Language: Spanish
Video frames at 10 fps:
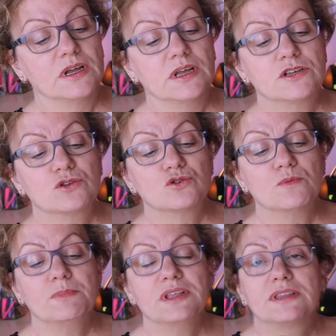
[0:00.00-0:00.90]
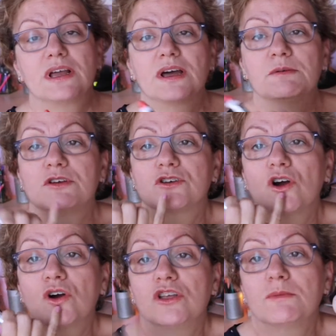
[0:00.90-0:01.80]
Esto es un pintalabios.
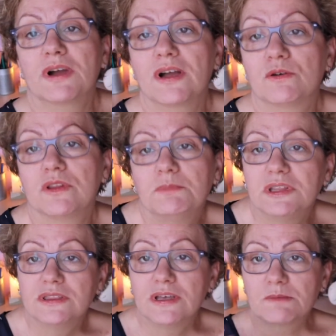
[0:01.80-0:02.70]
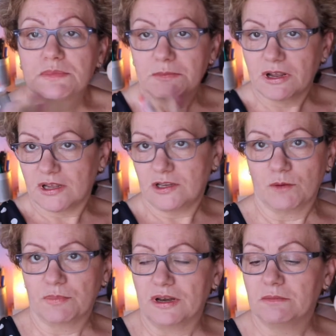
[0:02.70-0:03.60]
Jo, yo me acabo de pintar, me he
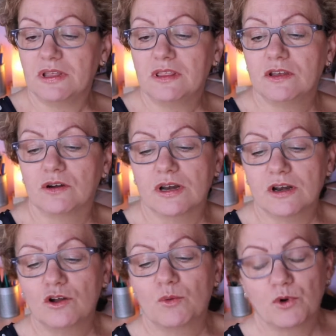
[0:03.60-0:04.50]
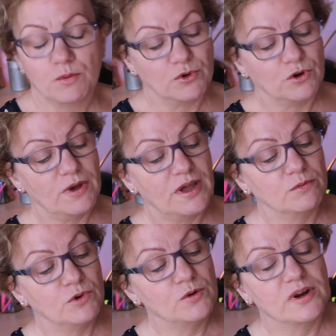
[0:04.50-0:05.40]
maquillado para el vídeo. Ahora no lo puedo probar.
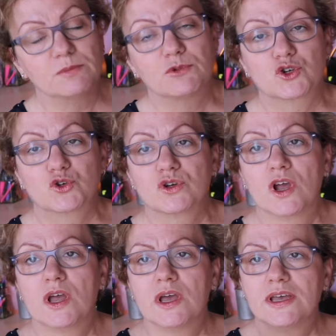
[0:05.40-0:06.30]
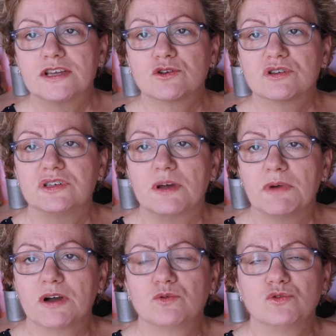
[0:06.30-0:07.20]
Bueno, haremos... Esto se
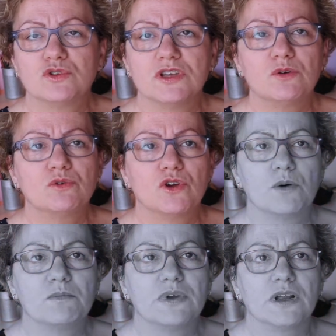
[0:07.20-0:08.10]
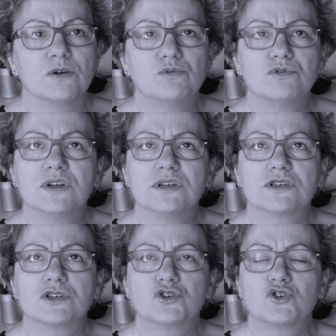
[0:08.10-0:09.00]
llama un... tiene un nombre. Un
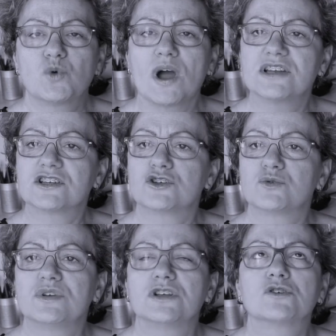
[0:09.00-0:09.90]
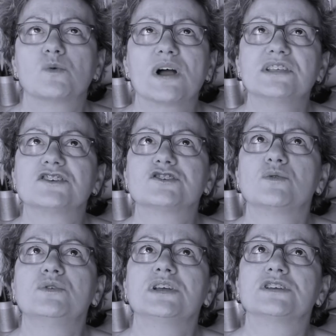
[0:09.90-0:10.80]
swatch, un
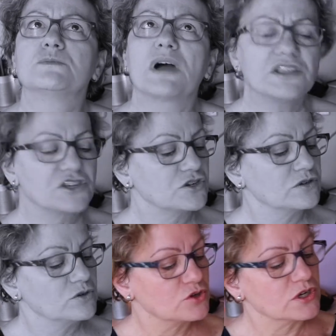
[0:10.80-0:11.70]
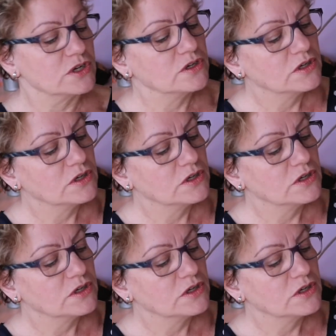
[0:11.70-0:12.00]
swatch, un swatch No sé.